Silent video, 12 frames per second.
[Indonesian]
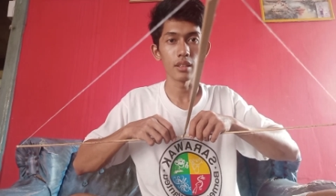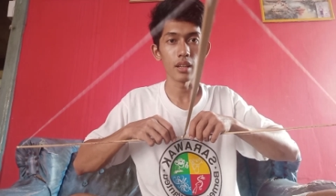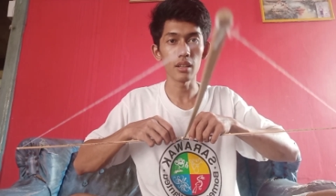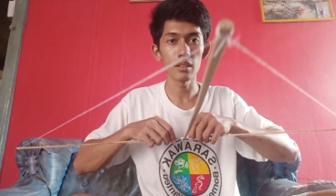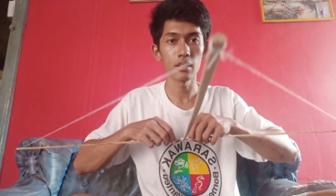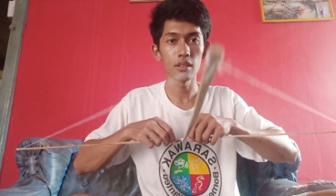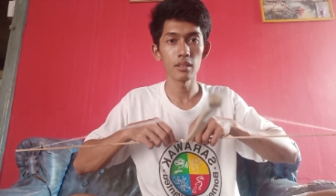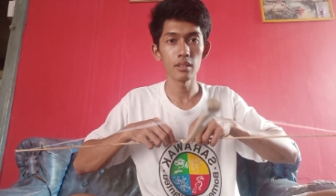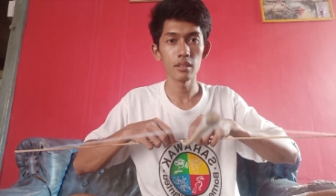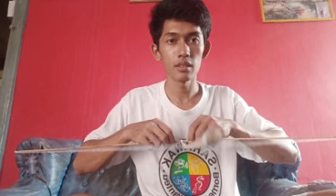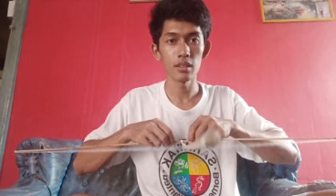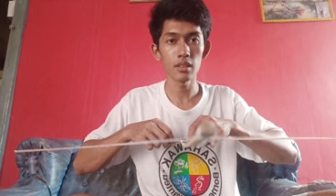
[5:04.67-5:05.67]
ya
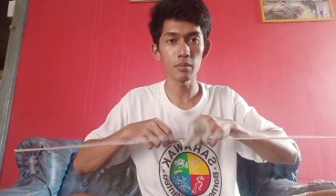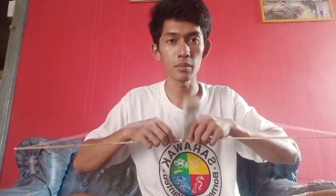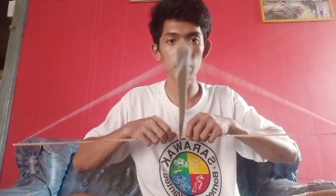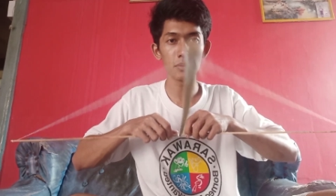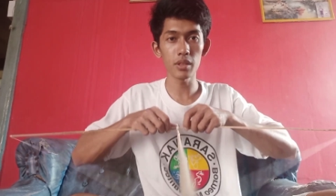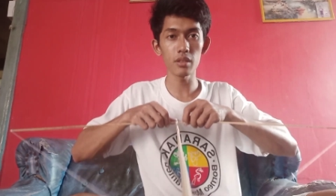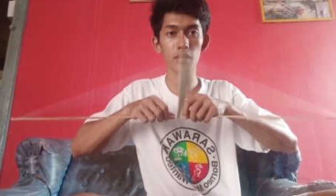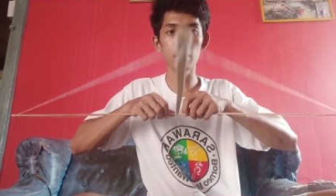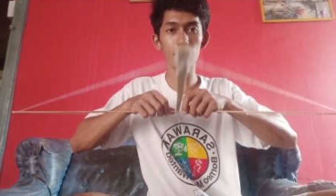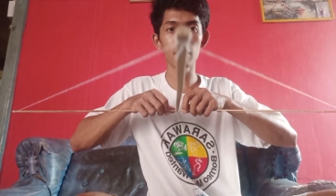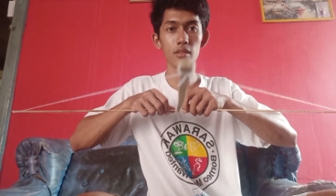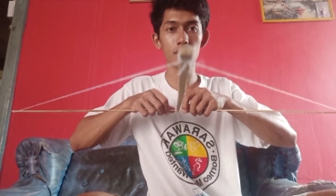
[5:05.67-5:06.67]
ini teman-teman
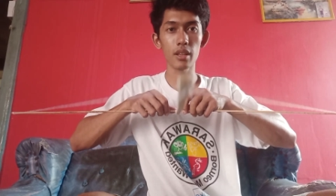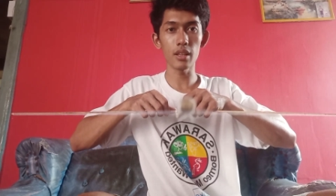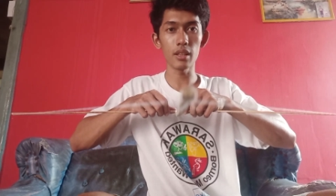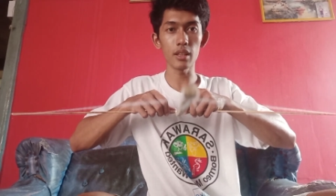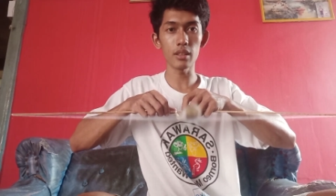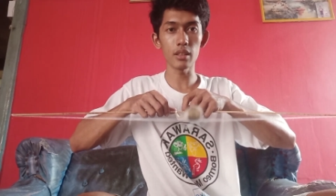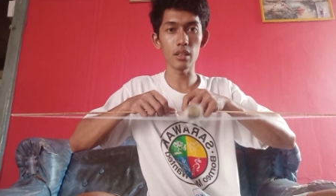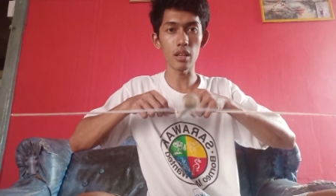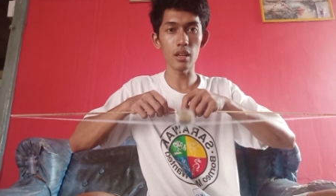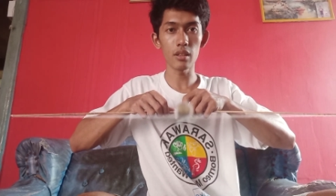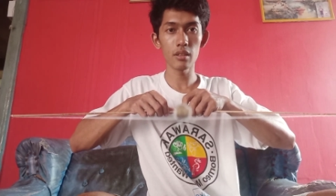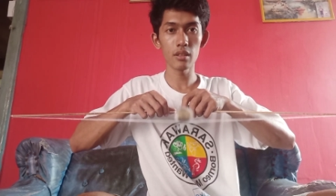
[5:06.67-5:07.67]
saya liatin
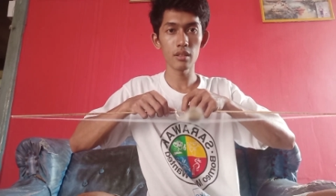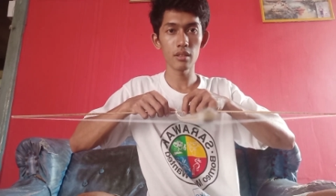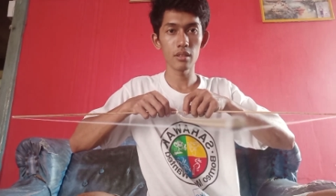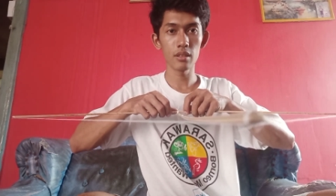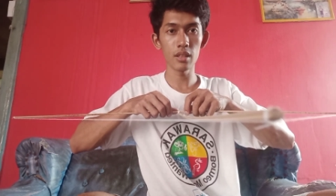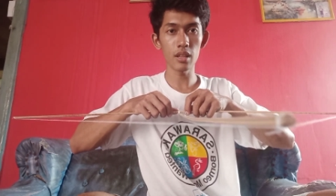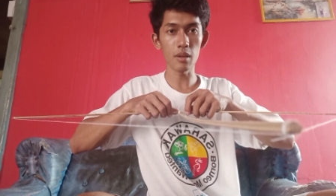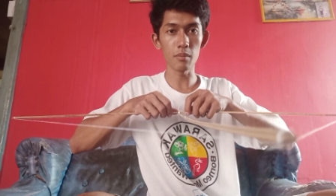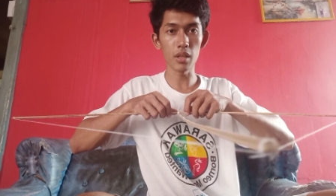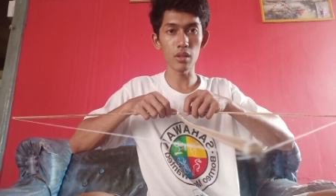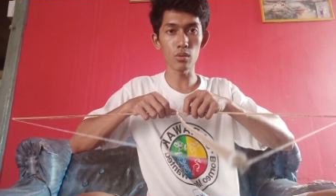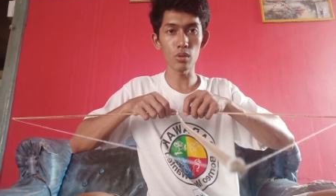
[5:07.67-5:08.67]
ya ini agak
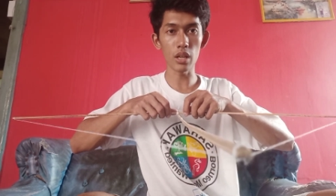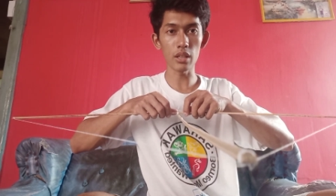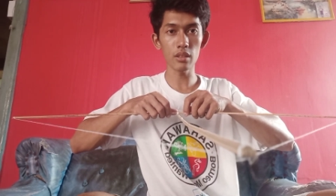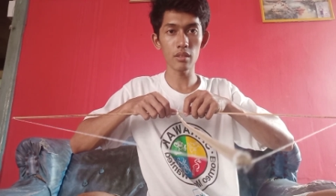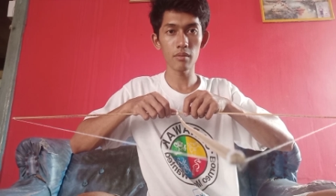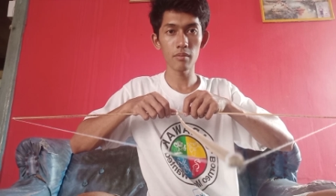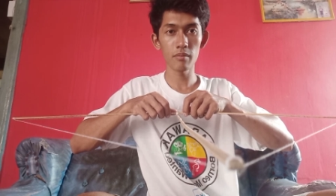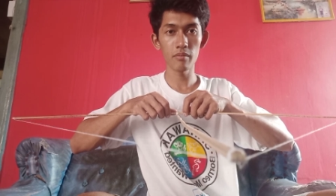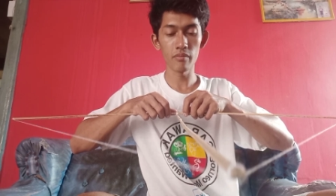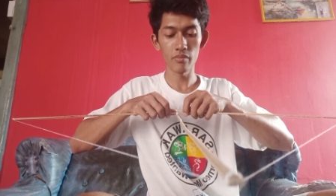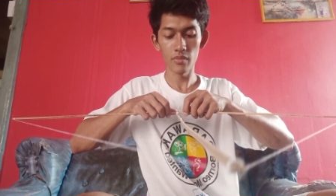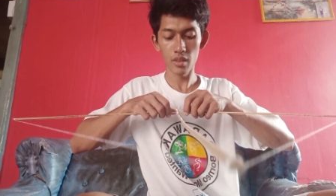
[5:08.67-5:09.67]
melengkung kan
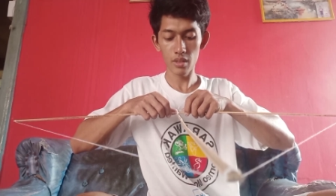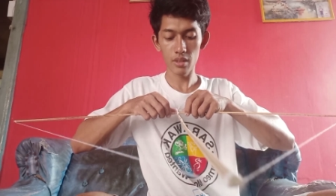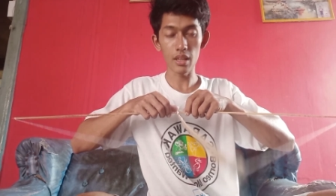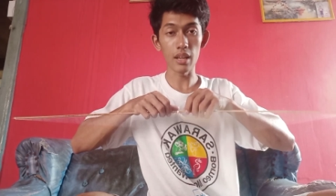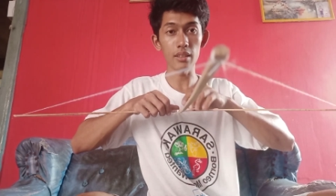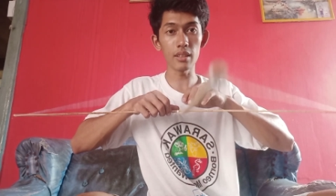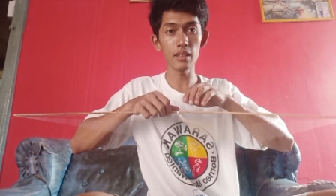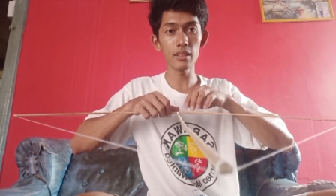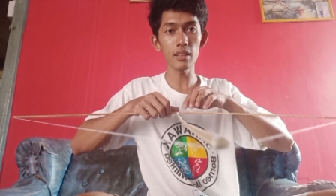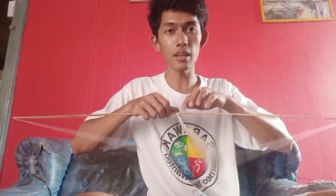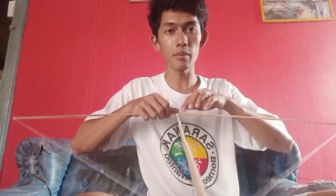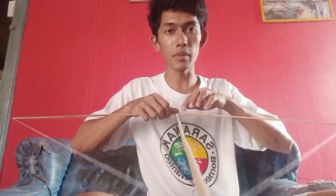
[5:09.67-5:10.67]
nah jadi
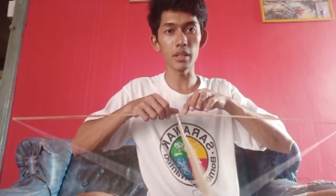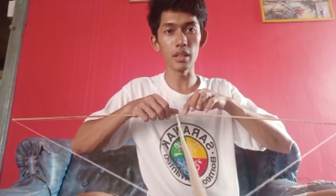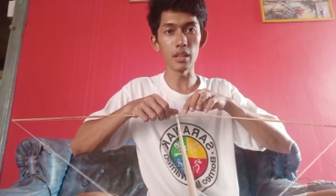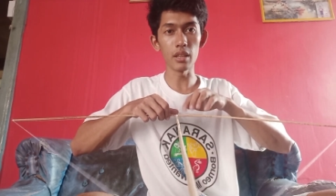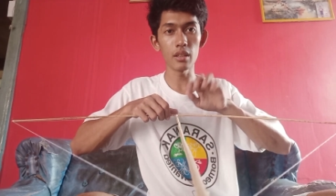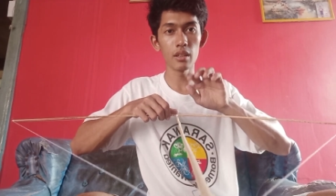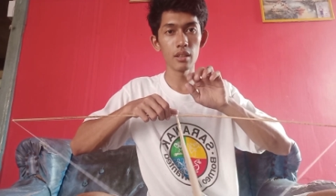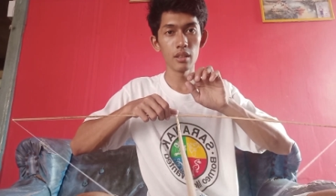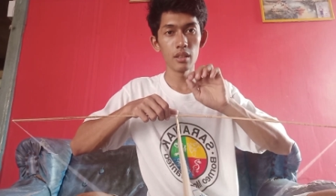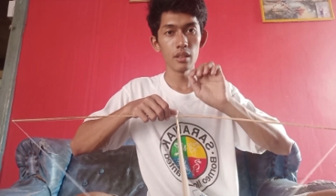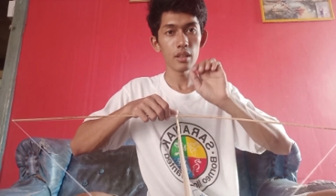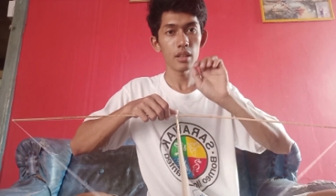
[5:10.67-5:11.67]
sayap ini
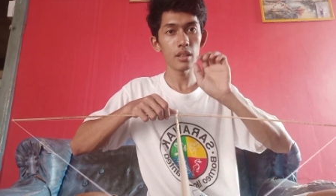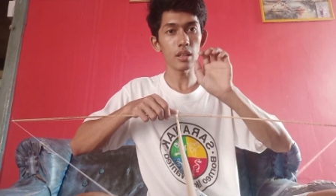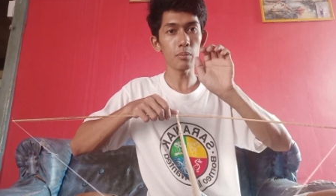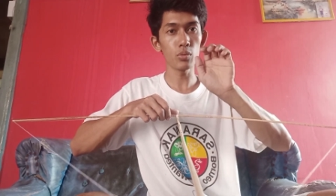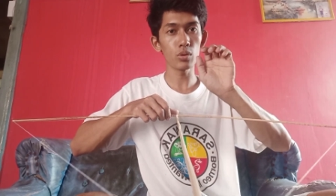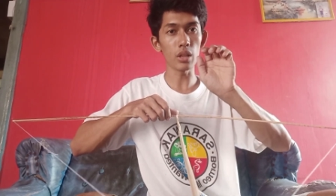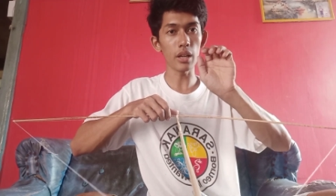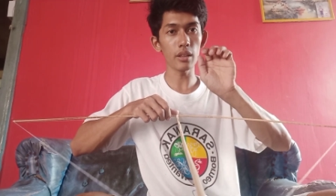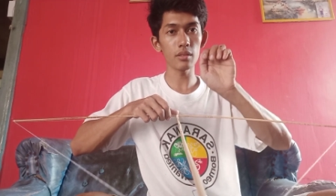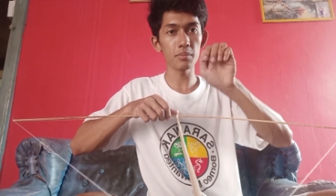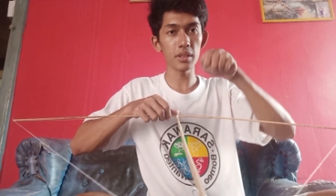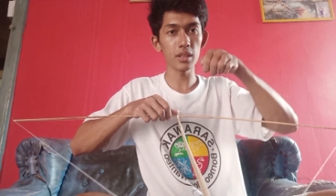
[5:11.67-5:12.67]
kita
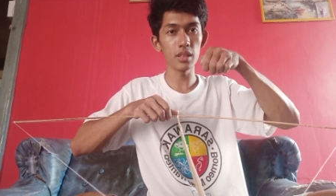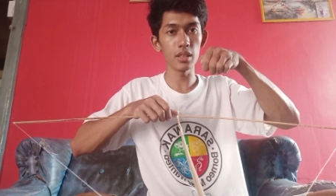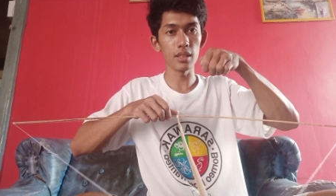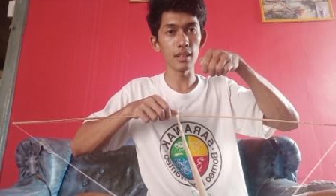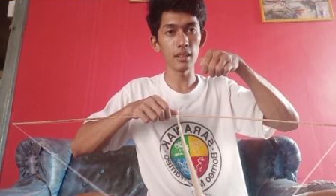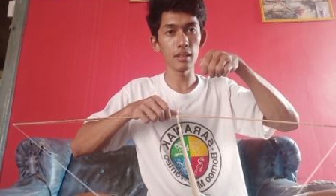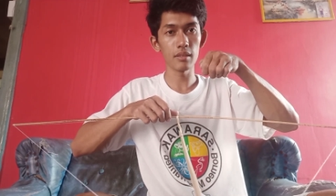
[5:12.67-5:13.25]
putar seperti ini